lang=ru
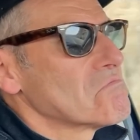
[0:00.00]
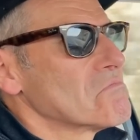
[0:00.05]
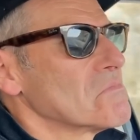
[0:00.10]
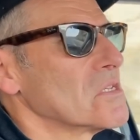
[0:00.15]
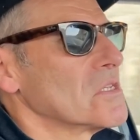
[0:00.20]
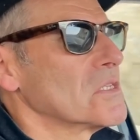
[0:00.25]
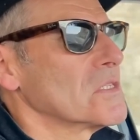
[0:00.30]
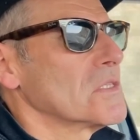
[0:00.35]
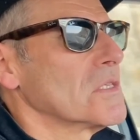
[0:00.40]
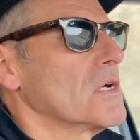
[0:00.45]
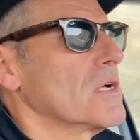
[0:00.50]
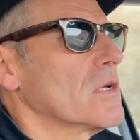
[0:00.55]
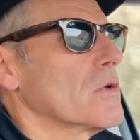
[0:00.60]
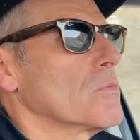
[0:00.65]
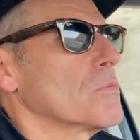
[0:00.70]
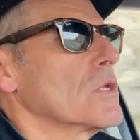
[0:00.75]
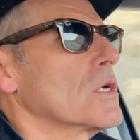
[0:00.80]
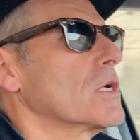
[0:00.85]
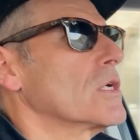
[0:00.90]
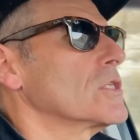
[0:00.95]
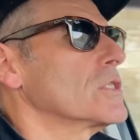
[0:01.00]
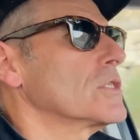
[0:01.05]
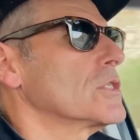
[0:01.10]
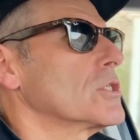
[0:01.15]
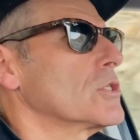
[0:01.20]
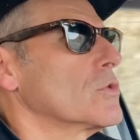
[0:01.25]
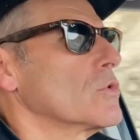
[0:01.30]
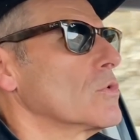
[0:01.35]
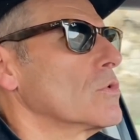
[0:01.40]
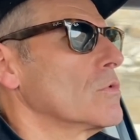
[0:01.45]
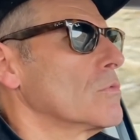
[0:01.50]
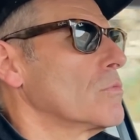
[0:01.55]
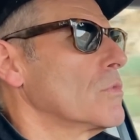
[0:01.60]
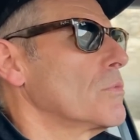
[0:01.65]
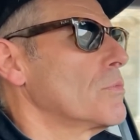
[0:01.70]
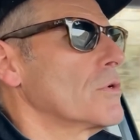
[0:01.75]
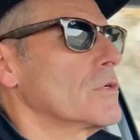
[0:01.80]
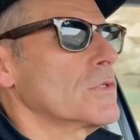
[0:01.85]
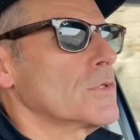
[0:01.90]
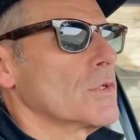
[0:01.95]
не знаю, мне кажется, что мы
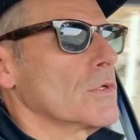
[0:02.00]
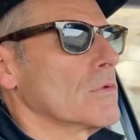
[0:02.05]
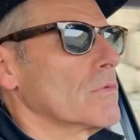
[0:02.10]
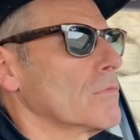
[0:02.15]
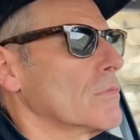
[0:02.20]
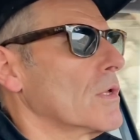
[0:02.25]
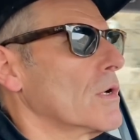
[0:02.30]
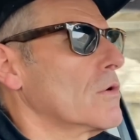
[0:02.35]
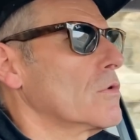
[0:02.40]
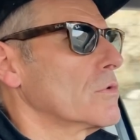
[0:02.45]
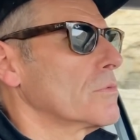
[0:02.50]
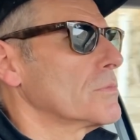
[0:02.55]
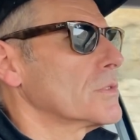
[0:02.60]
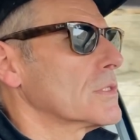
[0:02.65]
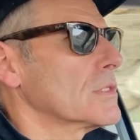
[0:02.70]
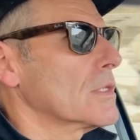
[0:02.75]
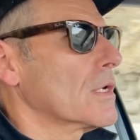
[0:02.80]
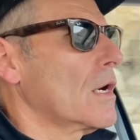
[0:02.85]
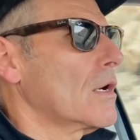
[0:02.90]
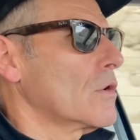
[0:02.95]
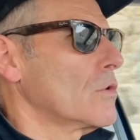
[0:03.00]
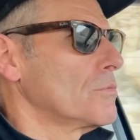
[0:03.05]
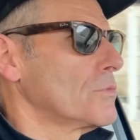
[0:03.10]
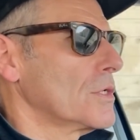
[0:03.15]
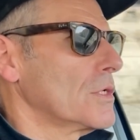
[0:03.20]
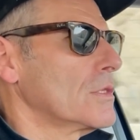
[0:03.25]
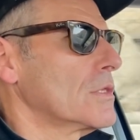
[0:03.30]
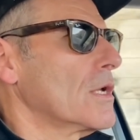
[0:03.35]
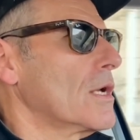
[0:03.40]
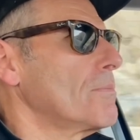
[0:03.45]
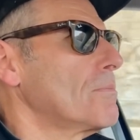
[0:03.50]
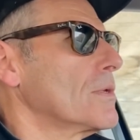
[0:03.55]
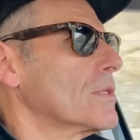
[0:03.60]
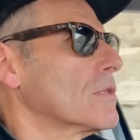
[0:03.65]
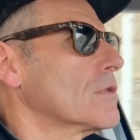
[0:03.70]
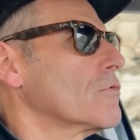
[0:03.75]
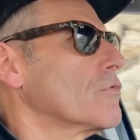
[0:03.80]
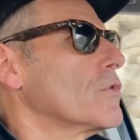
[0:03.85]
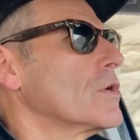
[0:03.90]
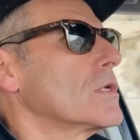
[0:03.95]
просто находимся на каком-то этапе
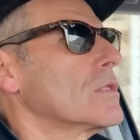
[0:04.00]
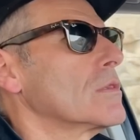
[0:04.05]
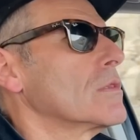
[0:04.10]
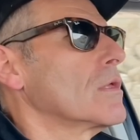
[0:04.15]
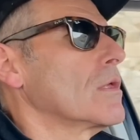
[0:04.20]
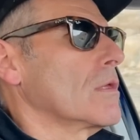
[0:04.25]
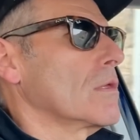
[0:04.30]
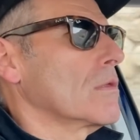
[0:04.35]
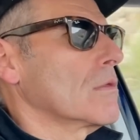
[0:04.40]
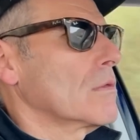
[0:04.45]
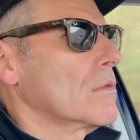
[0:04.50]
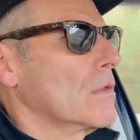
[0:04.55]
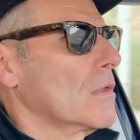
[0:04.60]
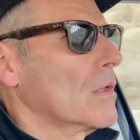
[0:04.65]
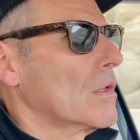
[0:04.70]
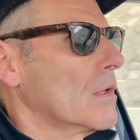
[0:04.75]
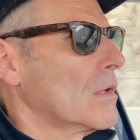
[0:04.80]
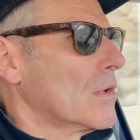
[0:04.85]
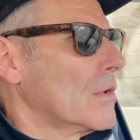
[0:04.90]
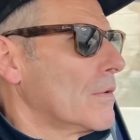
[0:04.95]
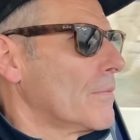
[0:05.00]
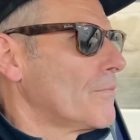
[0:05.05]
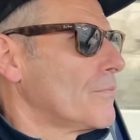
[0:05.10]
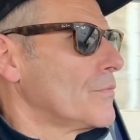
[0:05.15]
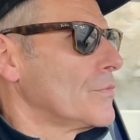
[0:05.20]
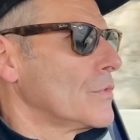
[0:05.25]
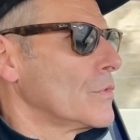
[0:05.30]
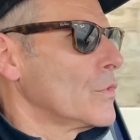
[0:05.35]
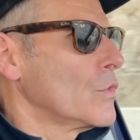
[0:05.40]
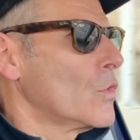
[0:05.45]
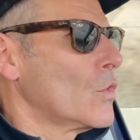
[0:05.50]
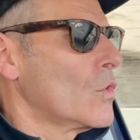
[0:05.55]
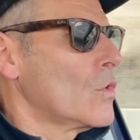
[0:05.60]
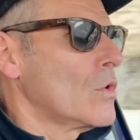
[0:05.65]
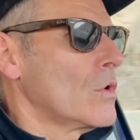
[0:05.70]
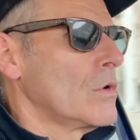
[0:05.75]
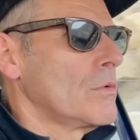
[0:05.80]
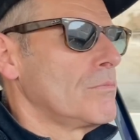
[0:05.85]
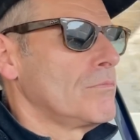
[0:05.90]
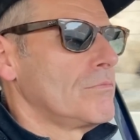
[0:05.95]
этой войны.
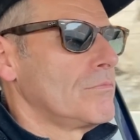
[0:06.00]
Но